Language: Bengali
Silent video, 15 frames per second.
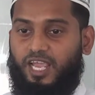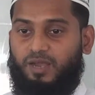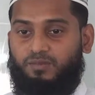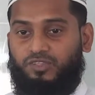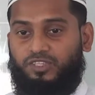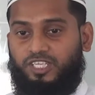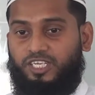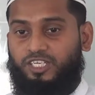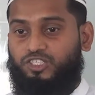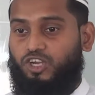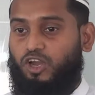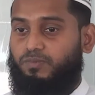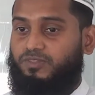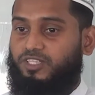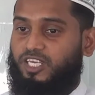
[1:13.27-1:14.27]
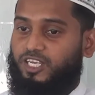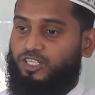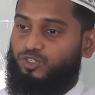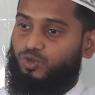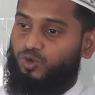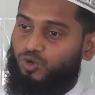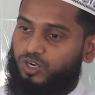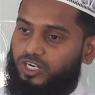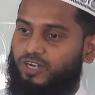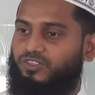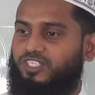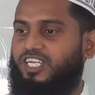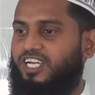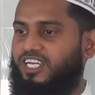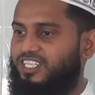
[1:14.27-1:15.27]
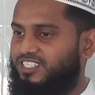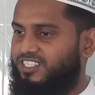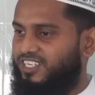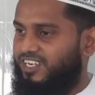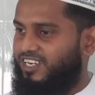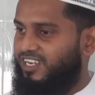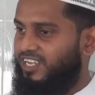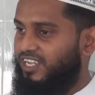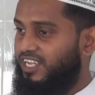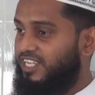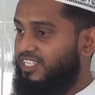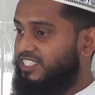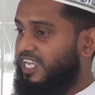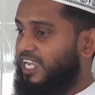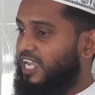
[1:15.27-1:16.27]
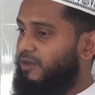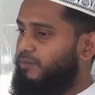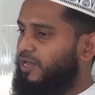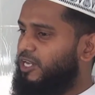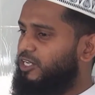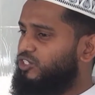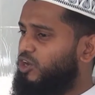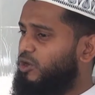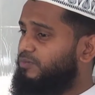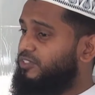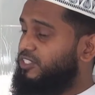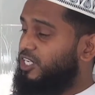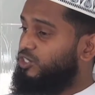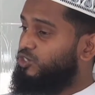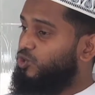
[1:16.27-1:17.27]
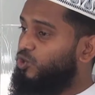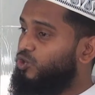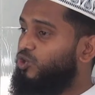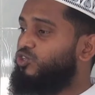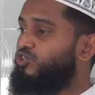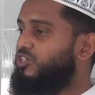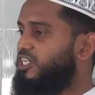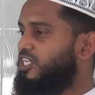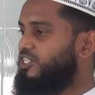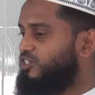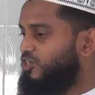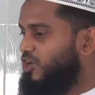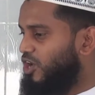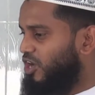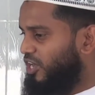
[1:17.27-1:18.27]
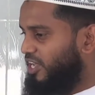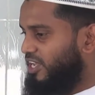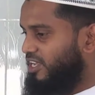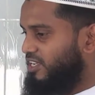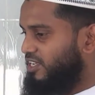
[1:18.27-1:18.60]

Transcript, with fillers: এমন তিনি সব থেকে ছোটোটাও শিক্ষা দিচ্ছেন যে একেবারে সবচেয়ে ছোট যদি কিছু হয়